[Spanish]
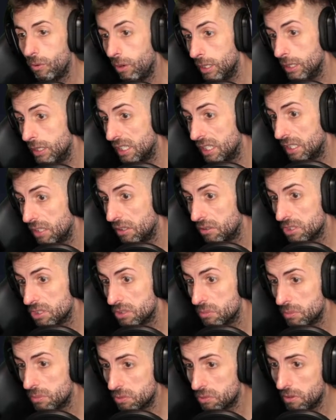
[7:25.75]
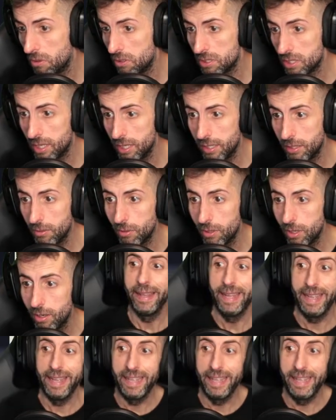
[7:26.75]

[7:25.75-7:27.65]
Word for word: o alter ego, supongo que se han equivocado.